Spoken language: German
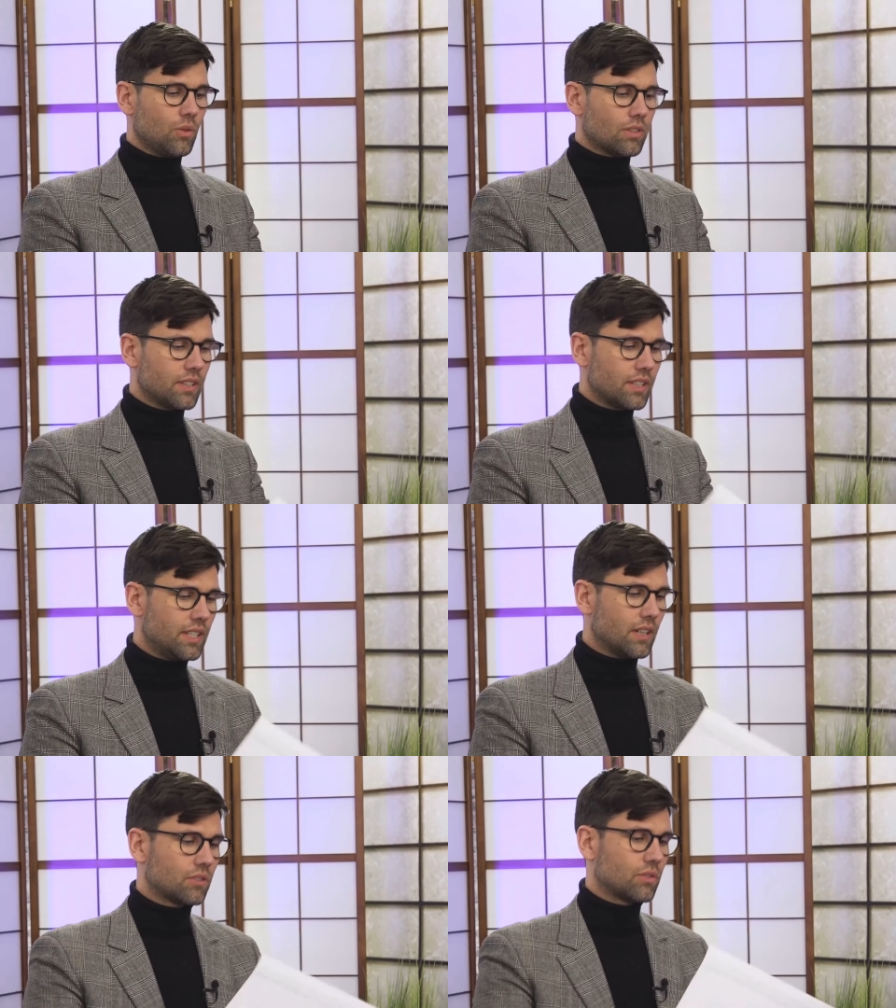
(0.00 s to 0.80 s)
Du hast ja
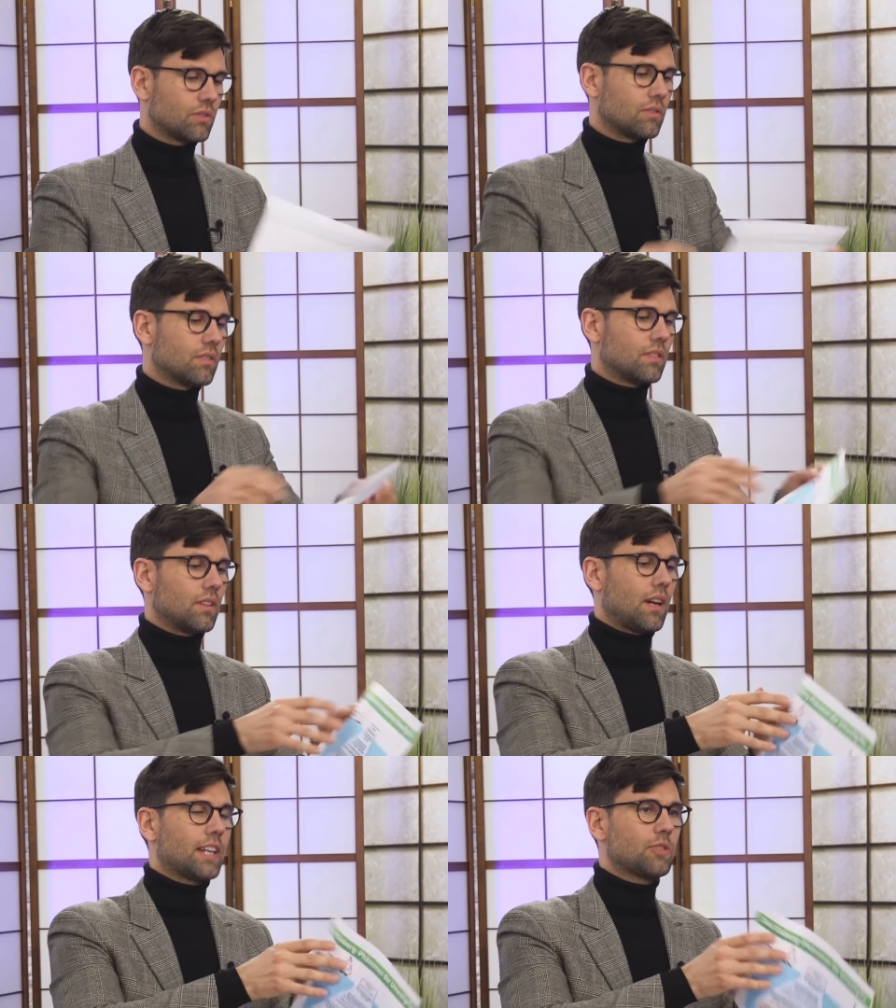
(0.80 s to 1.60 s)
hier auch so einen
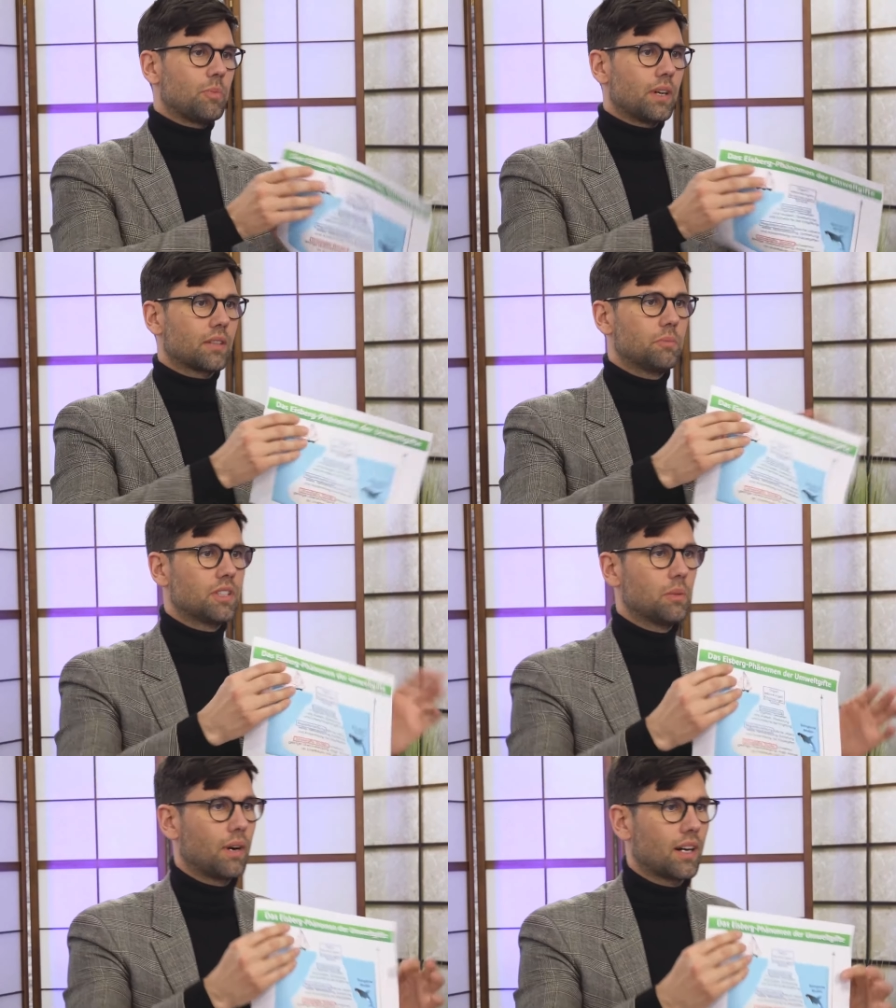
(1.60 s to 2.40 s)
Eisberg
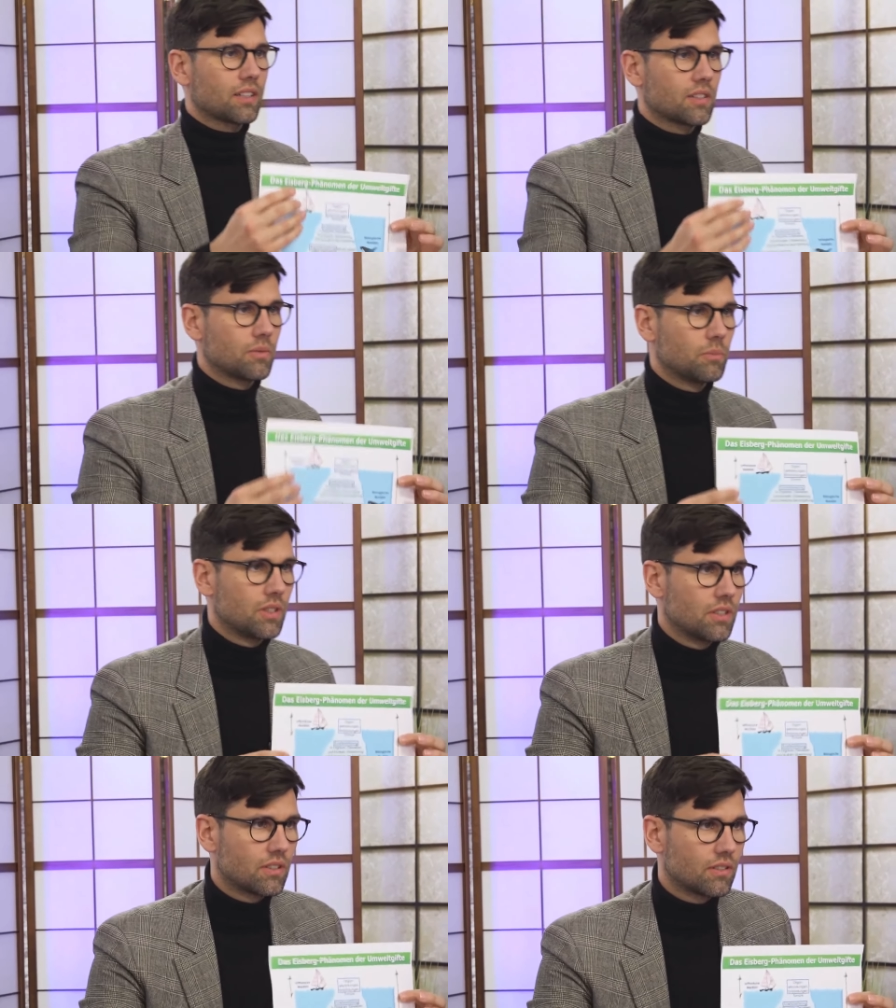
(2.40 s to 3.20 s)
mitgebracht
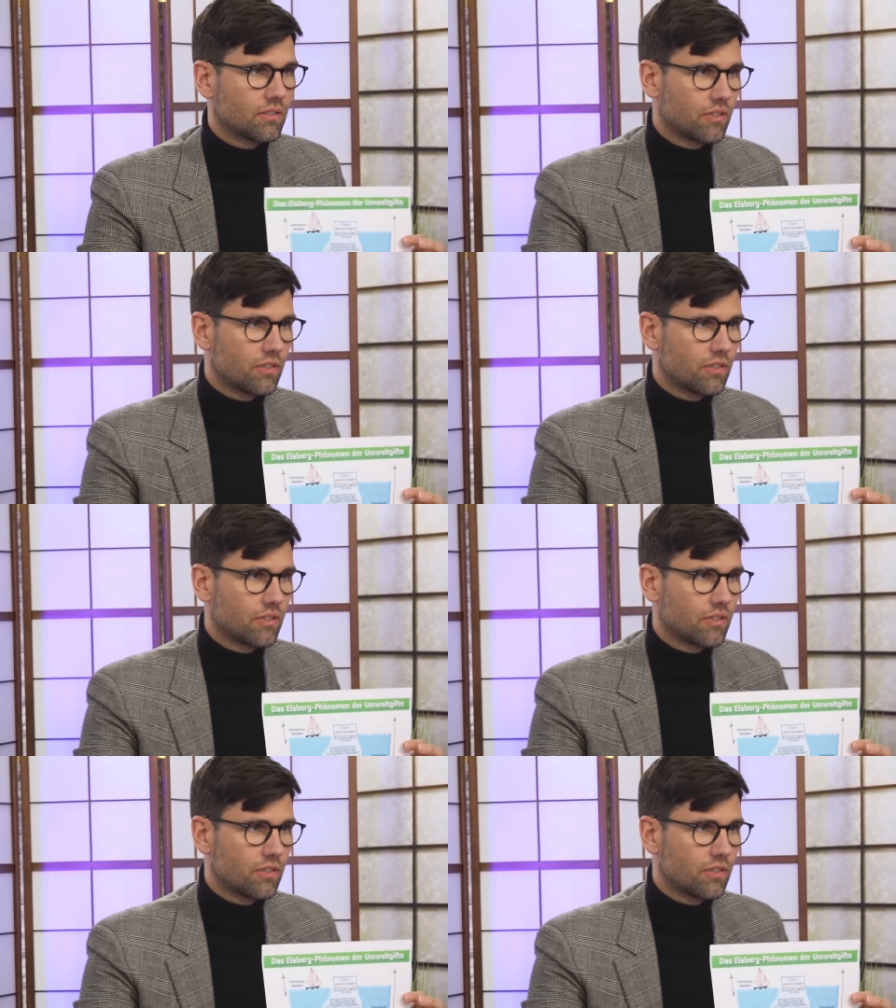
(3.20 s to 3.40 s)
mit genau.